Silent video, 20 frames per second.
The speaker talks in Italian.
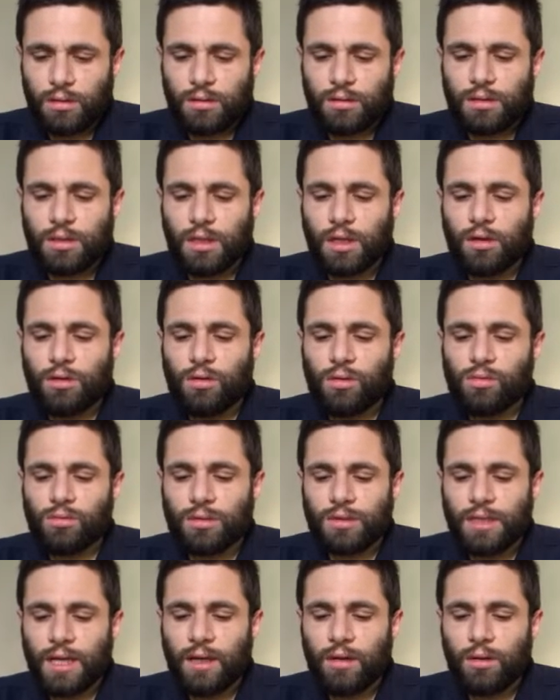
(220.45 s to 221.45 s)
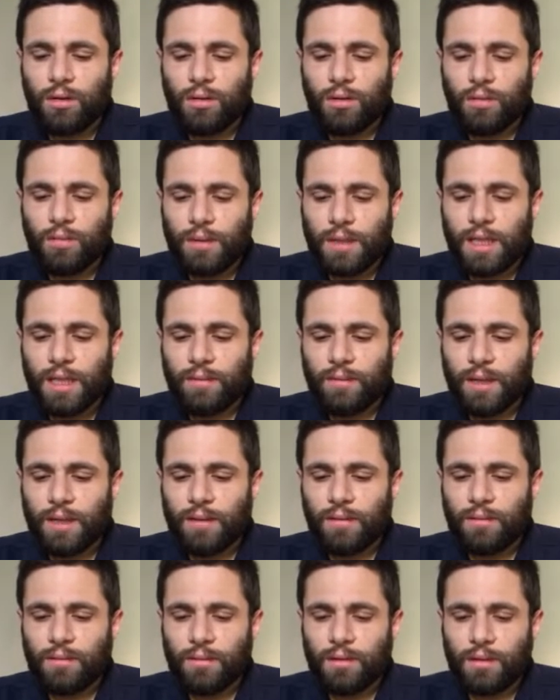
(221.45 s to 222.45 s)
scritto un secolo
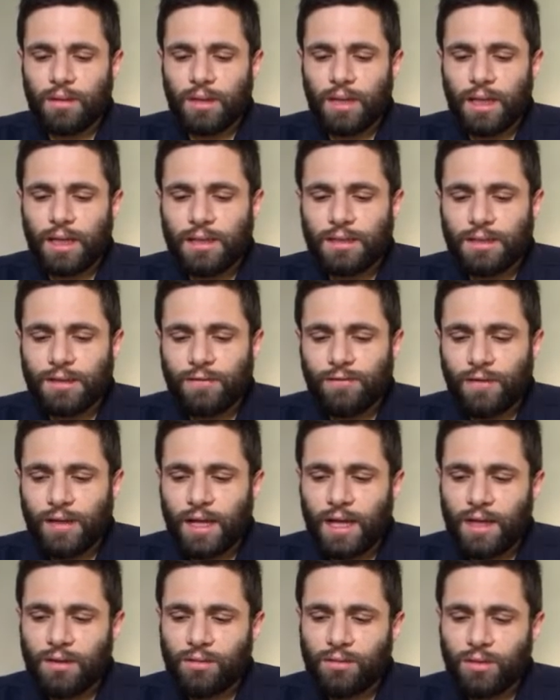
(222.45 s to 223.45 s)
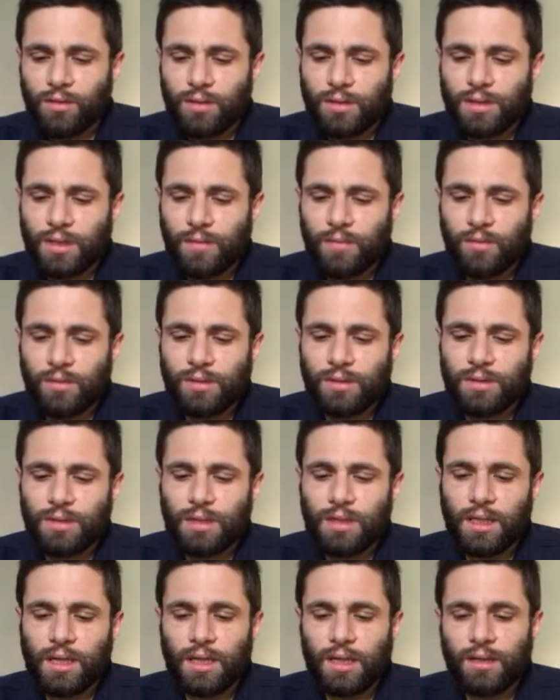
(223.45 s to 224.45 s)
prima, e il significato di questa
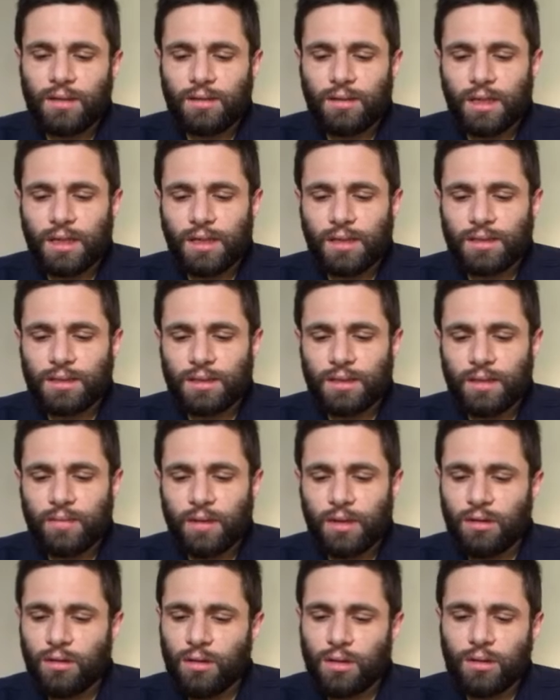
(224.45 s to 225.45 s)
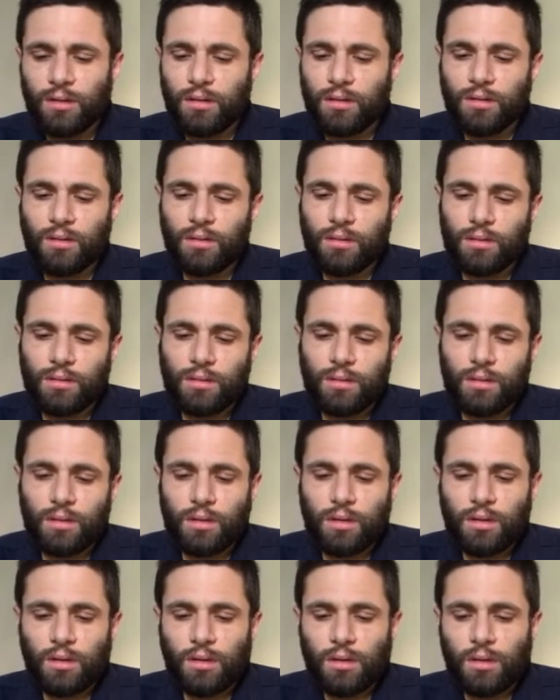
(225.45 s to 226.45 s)
poesia è esattamente
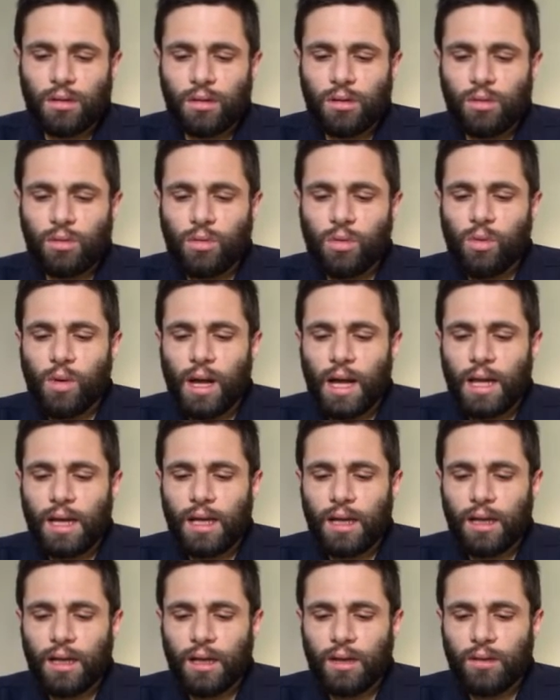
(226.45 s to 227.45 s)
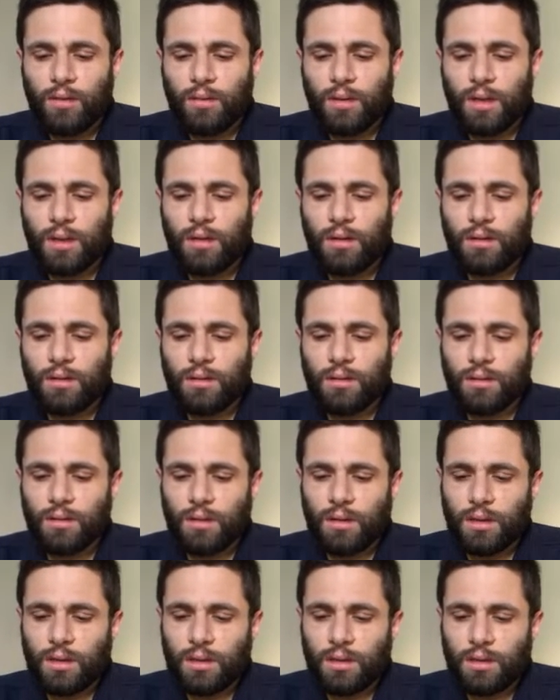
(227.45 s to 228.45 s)
uguale a
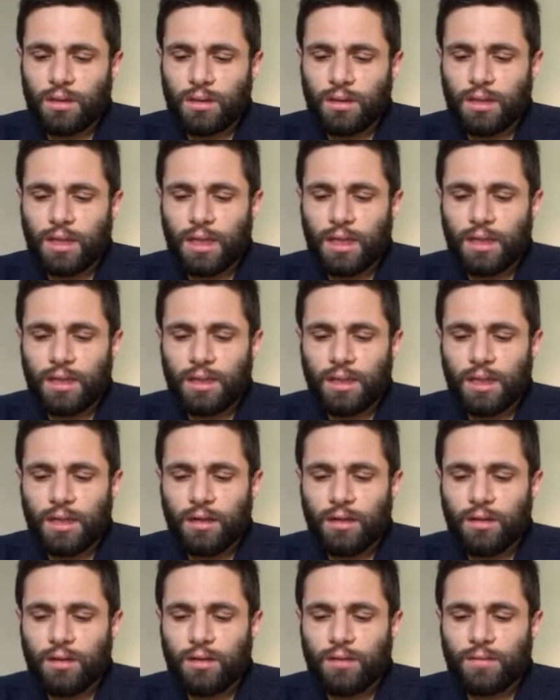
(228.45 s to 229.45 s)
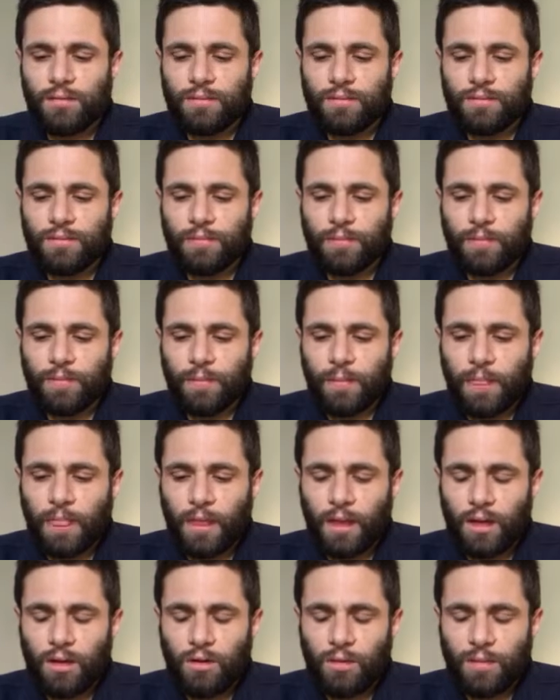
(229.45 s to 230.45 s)
quello dell'ediglio
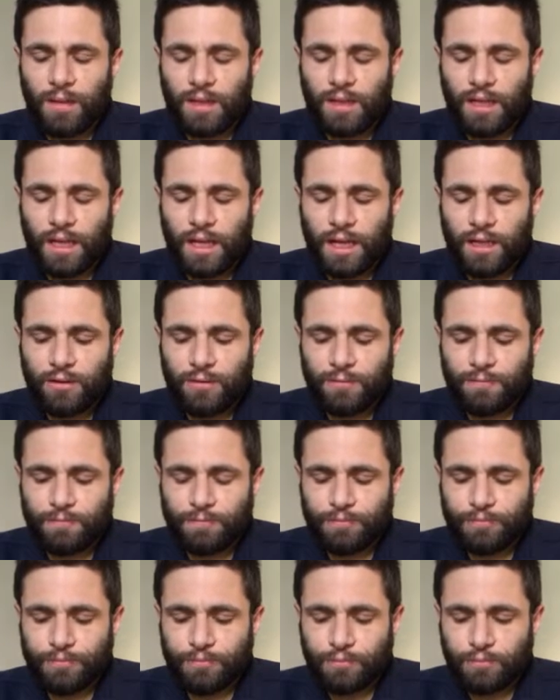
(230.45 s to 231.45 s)
leopardiano